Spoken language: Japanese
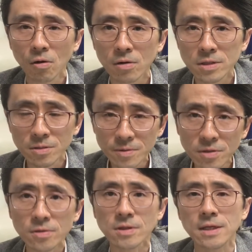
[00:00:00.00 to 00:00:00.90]
事務所
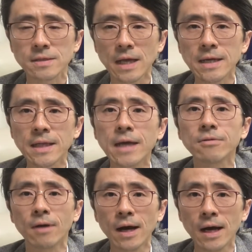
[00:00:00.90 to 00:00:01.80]
として使いたいと
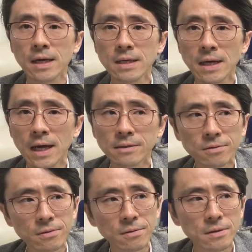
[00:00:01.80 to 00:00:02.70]
かあ
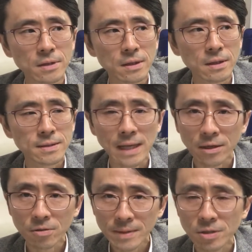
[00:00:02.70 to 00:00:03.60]
と作
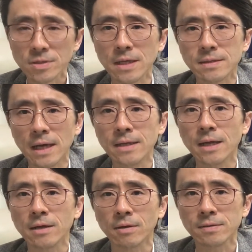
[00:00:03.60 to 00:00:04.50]
業場として使いた
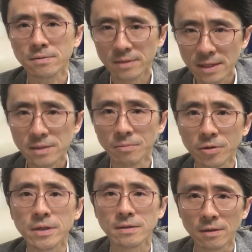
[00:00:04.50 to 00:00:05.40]
いとかそういうケースも多い
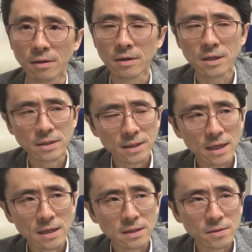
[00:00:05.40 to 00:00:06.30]
んですよ。で
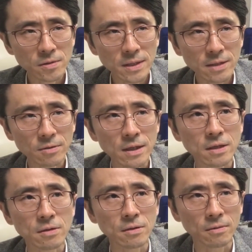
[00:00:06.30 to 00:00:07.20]
そういうような時っ
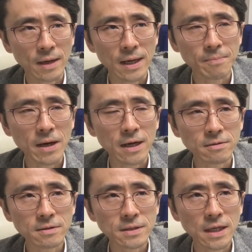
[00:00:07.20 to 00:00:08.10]
ていうのはやっぱ
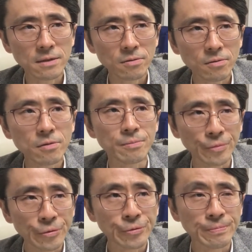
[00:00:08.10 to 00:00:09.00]
カルニスさんの方
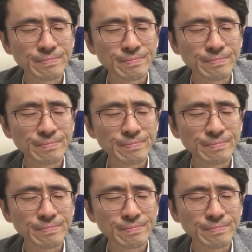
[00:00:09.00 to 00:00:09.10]
も